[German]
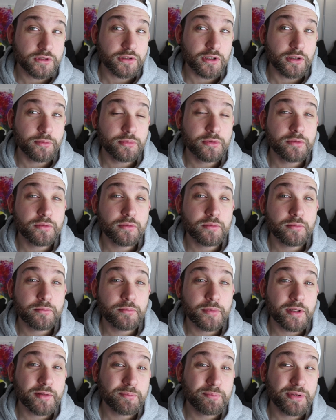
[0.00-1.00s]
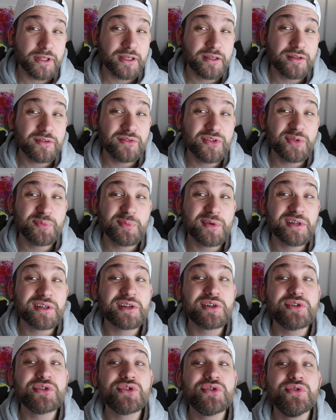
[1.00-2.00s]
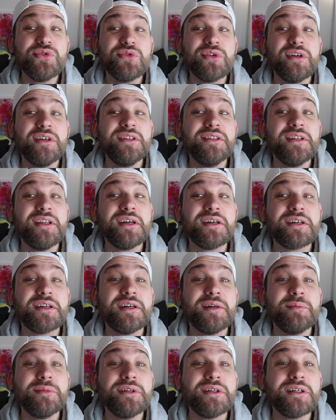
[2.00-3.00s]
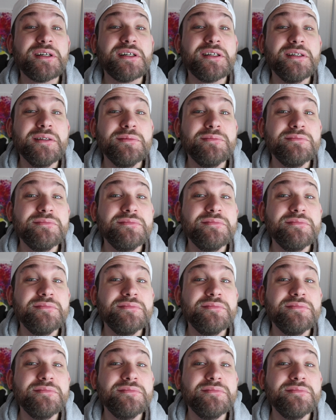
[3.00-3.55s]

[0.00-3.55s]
glaube, mein Pickel sieht man ganz schön doll in der Kamera.